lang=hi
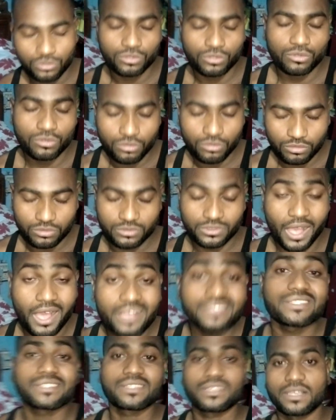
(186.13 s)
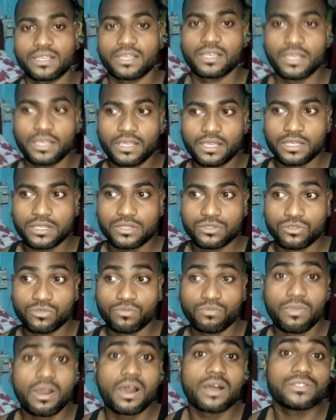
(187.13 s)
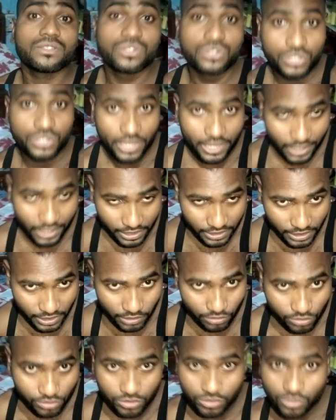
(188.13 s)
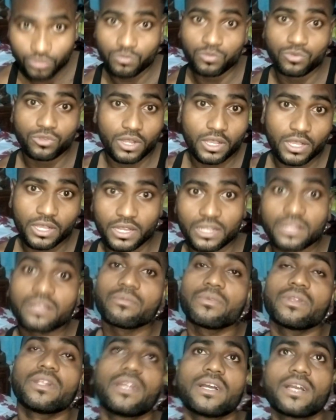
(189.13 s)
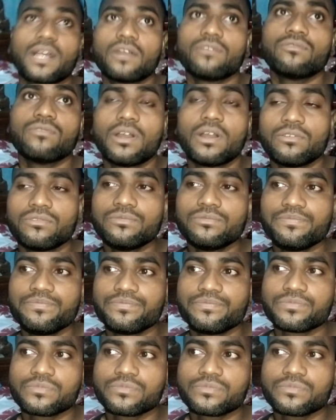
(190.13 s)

जो टास्क है जो पांच चैलेंज है उसको पूरा करने में लगा हुआ हूँ